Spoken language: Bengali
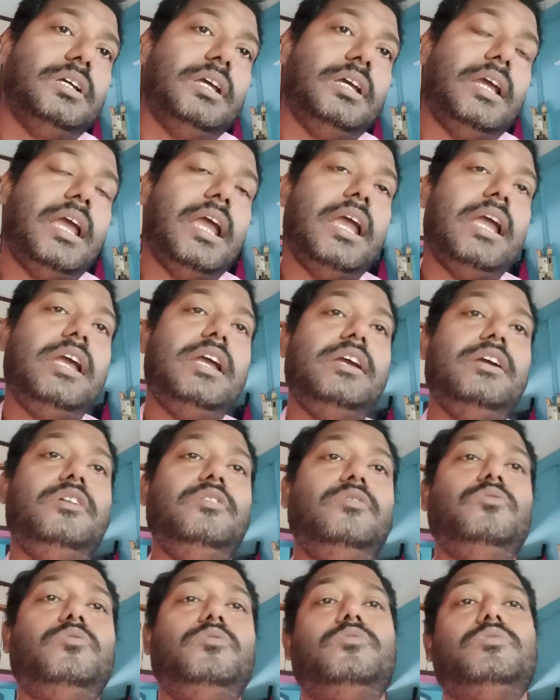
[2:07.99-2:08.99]
এই
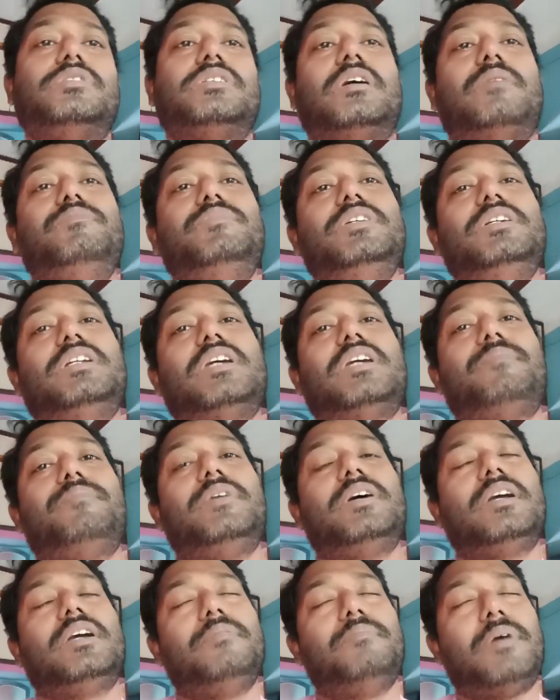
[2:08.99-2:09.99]
দুটো সাবজেক্ট আপনাকে
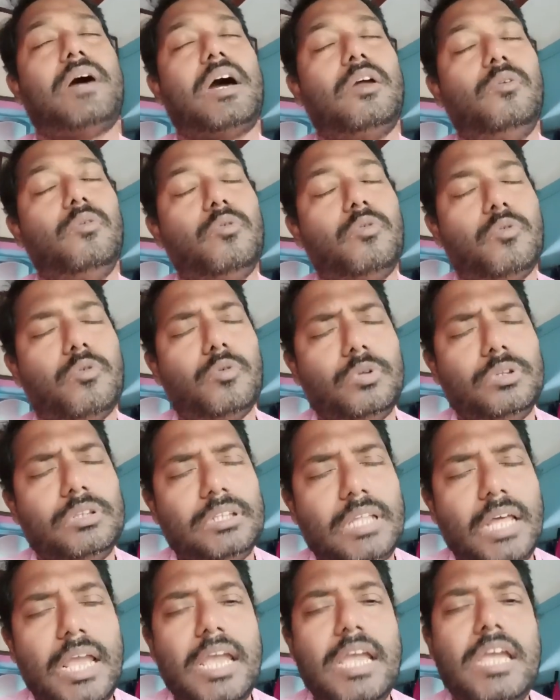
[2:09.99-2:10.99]
ভালো
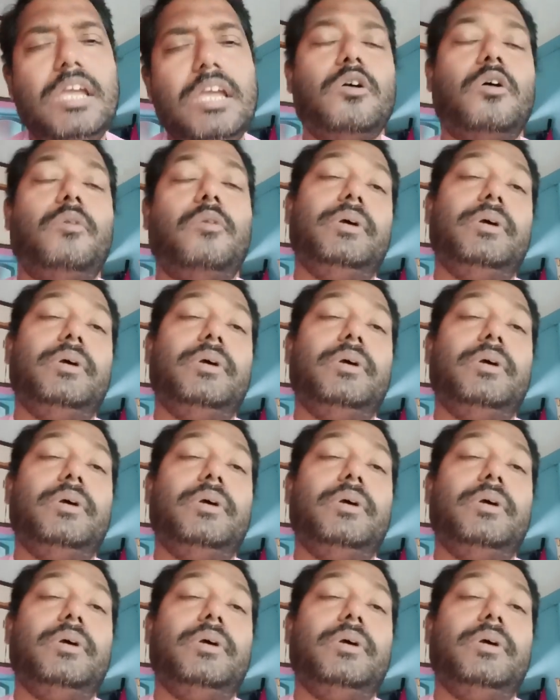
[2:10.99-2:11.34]
হতেই হবে